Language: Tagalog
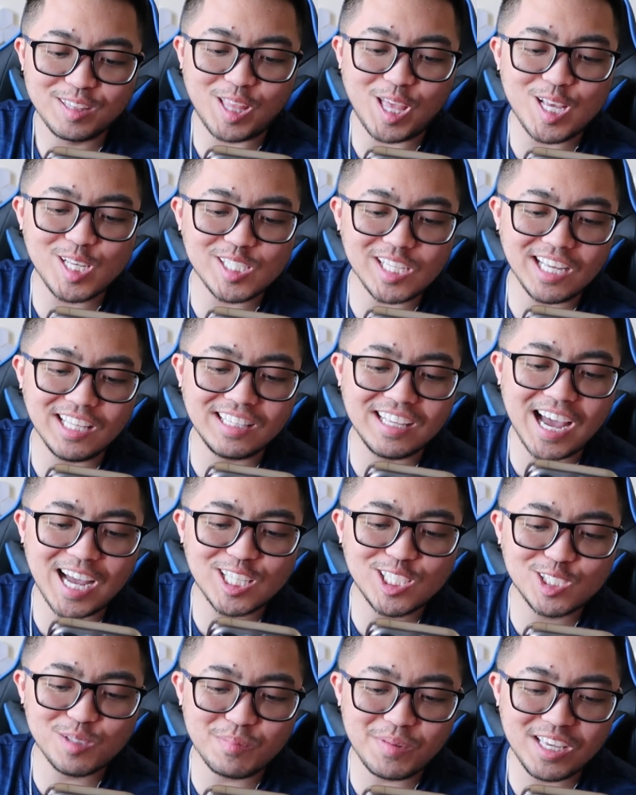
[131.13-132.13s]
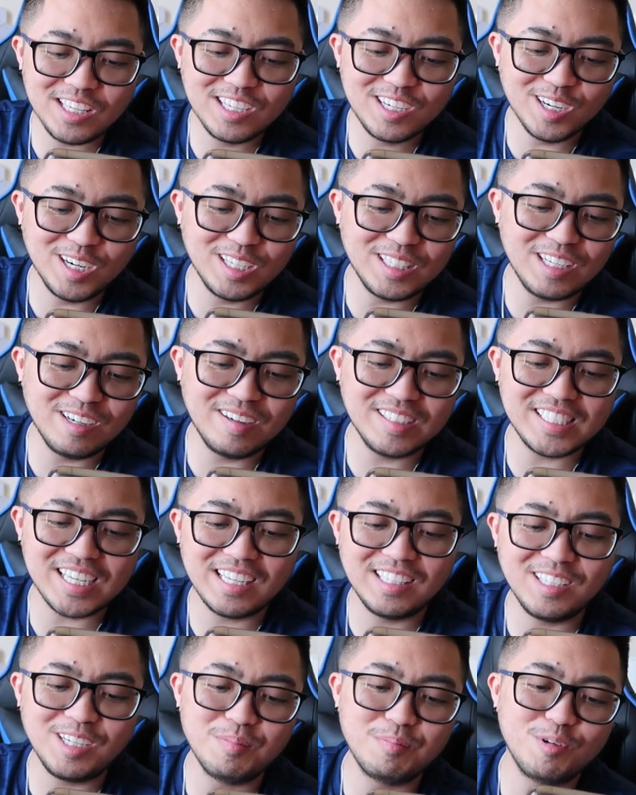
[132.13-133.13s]
Thanks and Godspeed currently
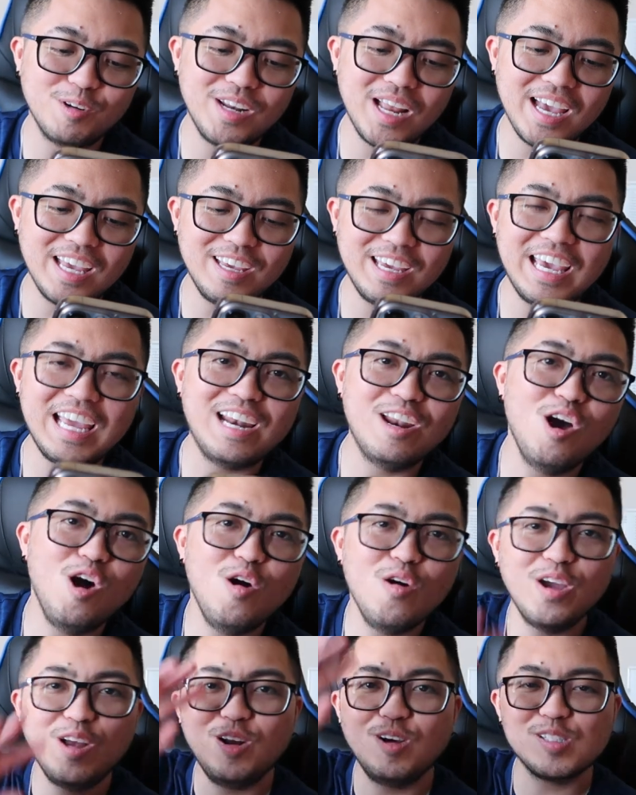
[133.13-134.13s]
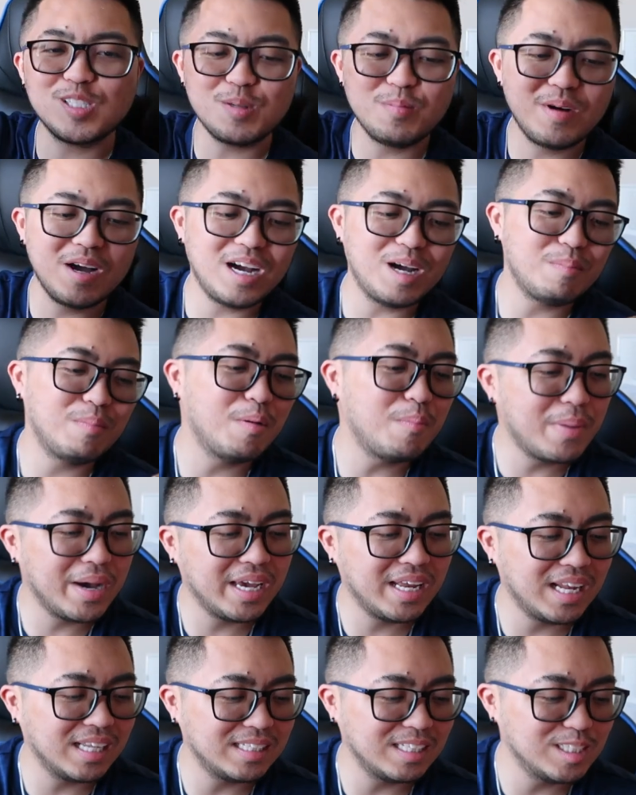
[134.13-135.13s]
residing in Brunei. Hello, hello sa mga
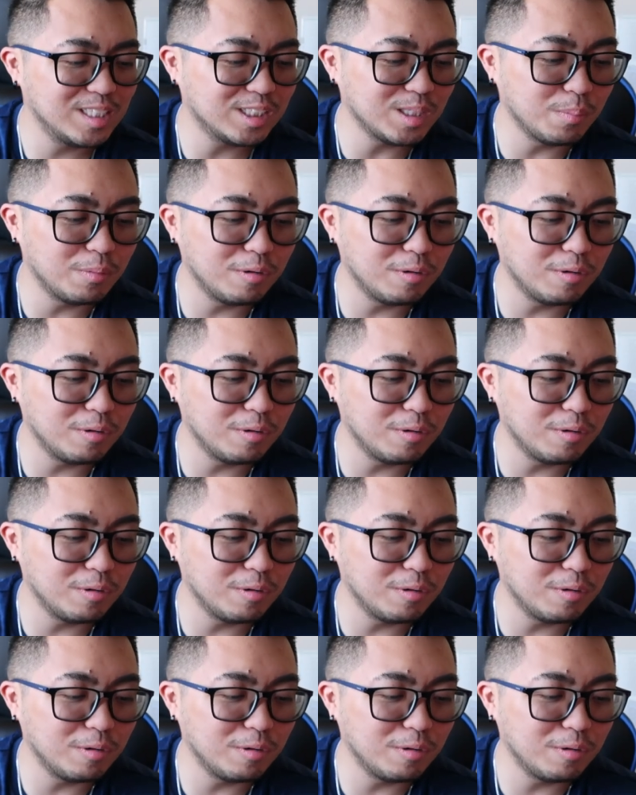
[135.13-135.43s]
kababayan natin dyan sa